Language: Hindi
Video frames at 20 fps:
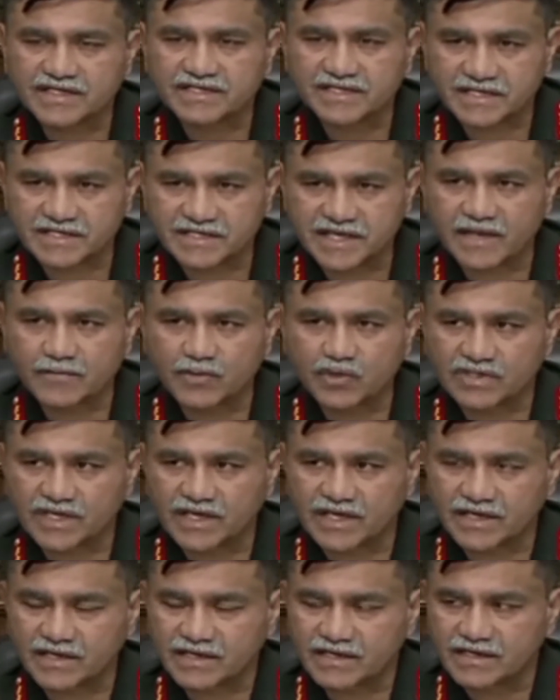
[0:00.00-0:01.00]
एंट्रेंस एग्जाम
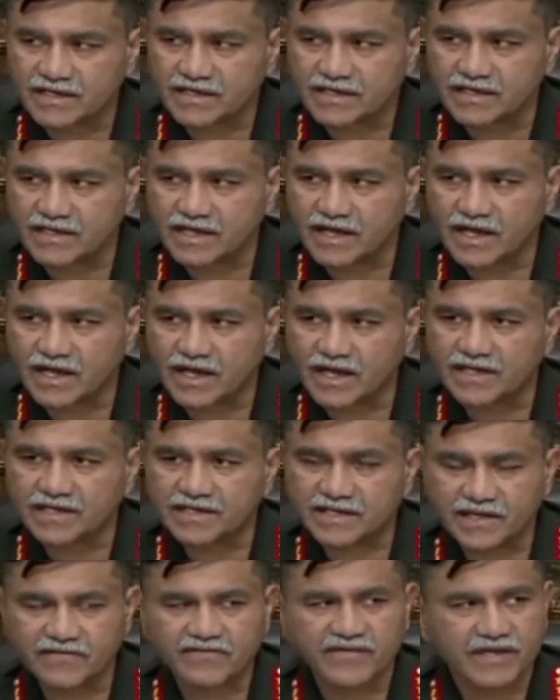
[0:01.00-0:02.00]
होता है
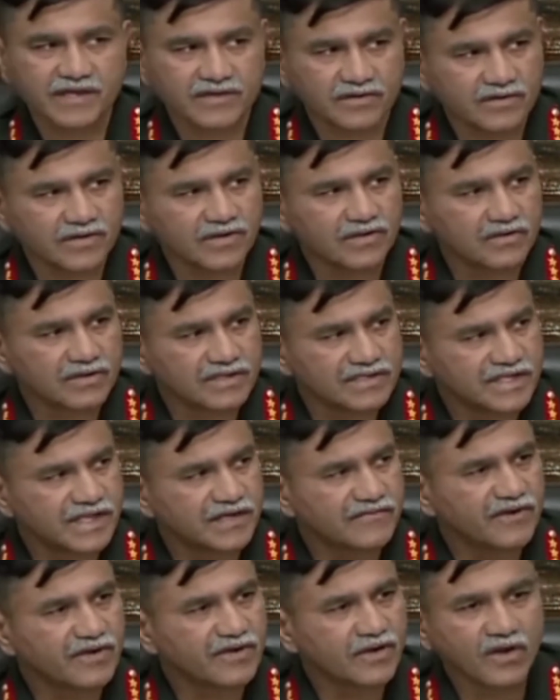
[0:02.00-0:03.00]
एंड देन वी
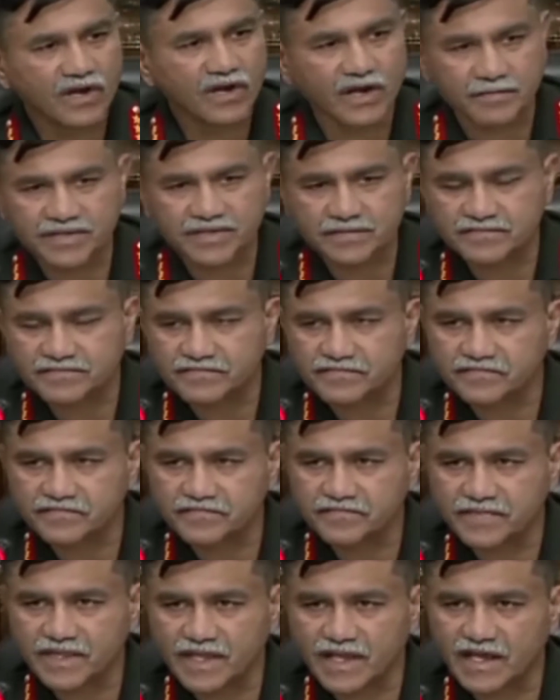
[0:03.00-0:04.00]
सेंड फॉर अ
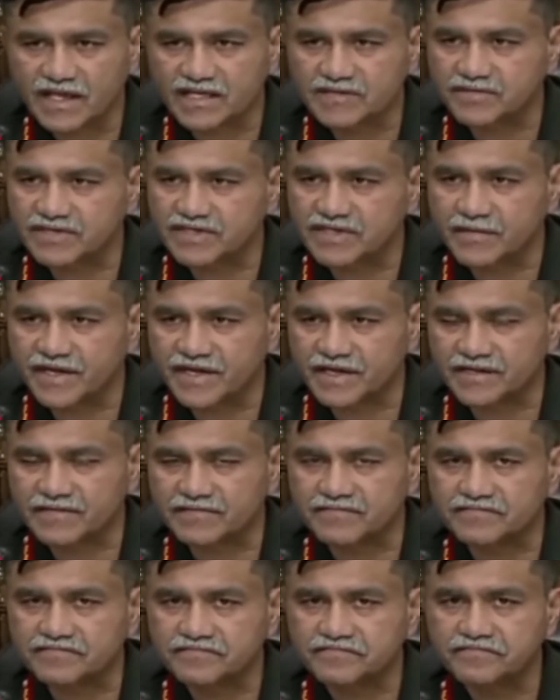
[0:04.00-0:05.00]
अप एज पर द
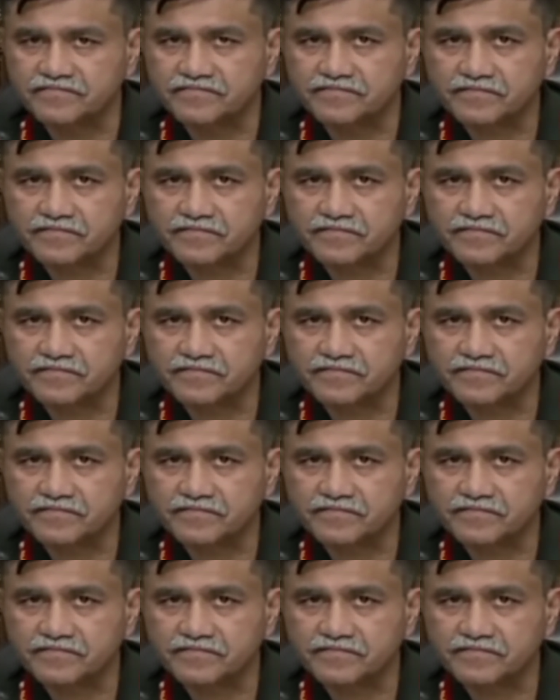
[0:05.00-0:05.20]
मेरिट